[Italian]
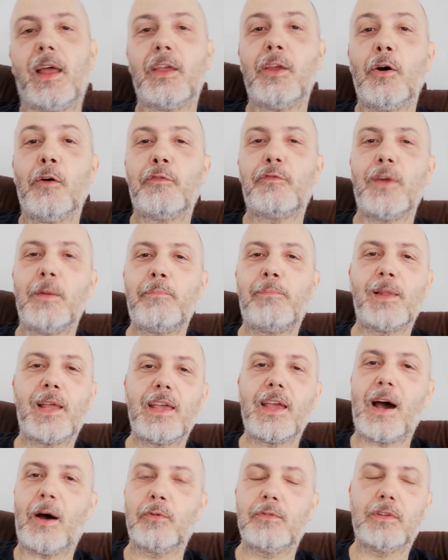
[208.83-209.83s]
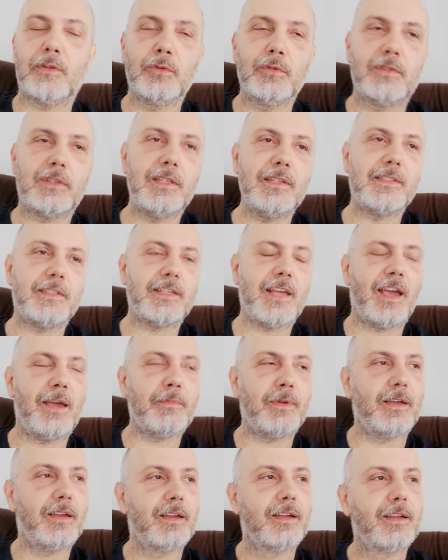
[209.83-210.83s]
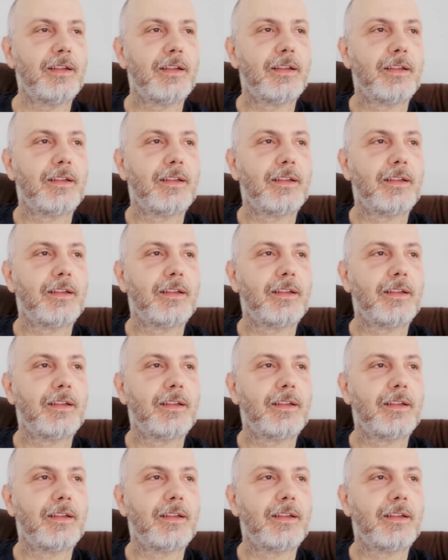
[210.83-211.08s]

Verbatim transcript: playoff e playout tutti insieme,